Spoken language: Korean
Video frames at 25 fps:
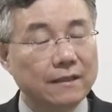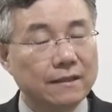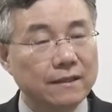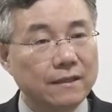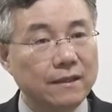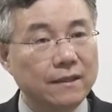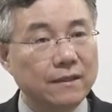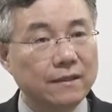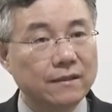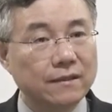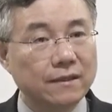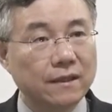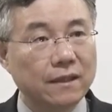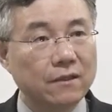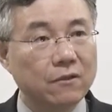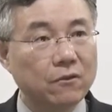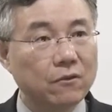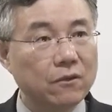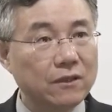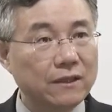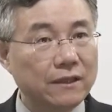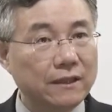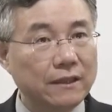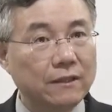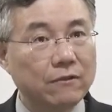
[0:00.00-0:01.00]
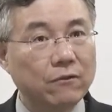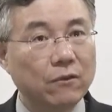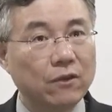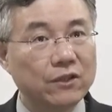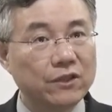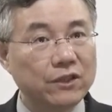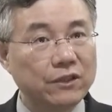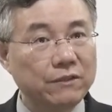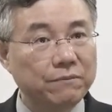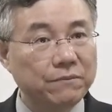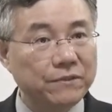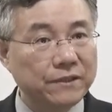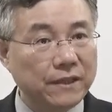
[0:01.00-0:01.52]
니산월 1월
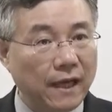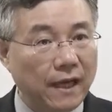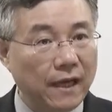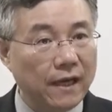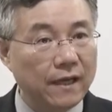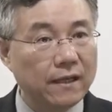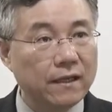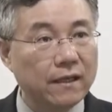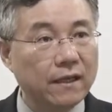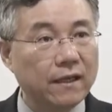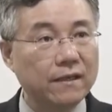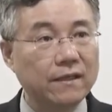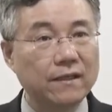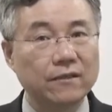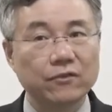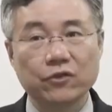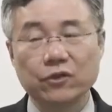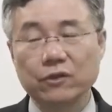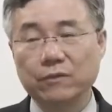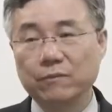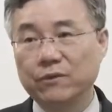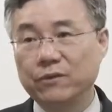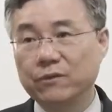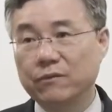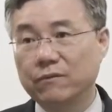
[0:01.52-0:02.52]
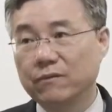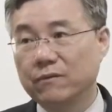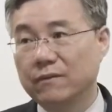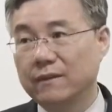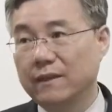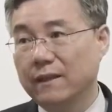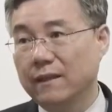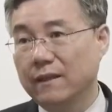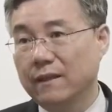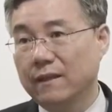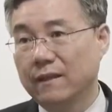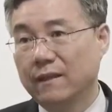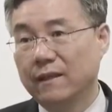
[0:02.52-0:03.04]
14일에 예수님
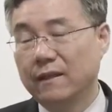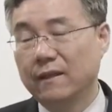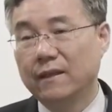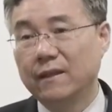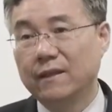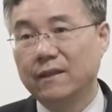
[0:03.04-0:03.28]
죽는데